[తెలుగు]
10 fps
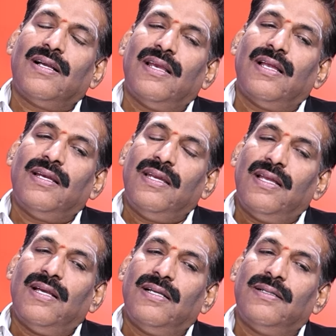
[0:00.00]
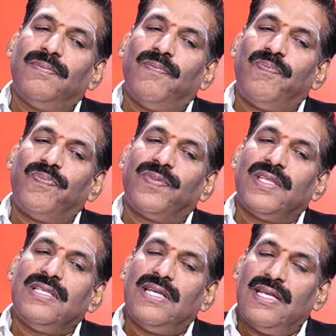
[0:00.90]
కల నిన్న
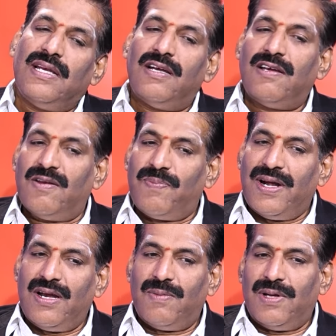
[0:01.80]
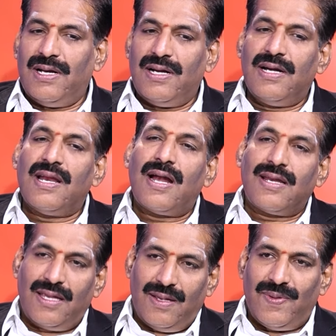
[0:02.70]
జరిగినటువంటి పరిణామాలు అంటే
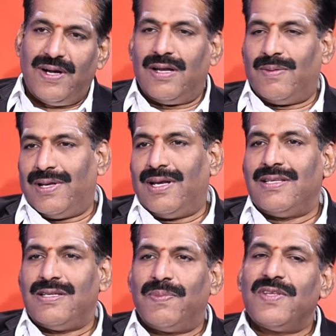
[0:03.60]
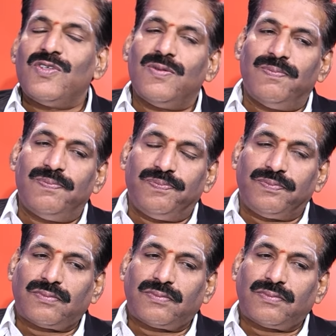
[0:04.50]
నాటకీయ పరిణామాలు అని చెప్పచ్చు hmm.